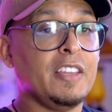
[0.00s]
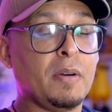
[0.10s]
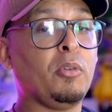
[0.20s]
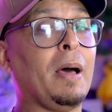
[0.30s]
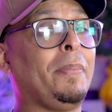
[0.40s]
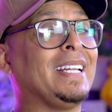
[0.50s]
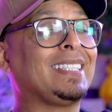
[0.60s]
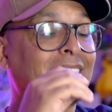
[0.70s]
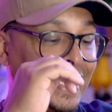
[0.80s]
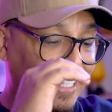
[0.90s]
E vamos lá para
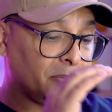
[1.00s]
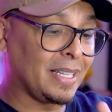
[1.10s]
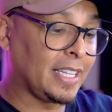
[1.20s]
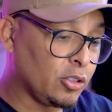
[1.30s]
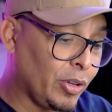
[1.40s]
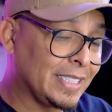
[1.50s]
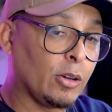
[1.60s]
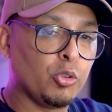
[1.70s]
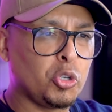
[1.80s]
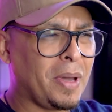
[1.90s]
essas dicas matadoras, a
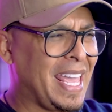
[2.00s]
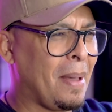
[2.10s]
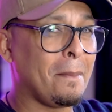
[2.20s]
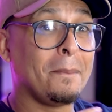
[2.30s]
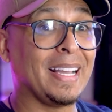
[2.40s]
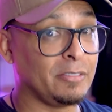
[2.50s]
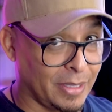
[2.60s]
última é a mais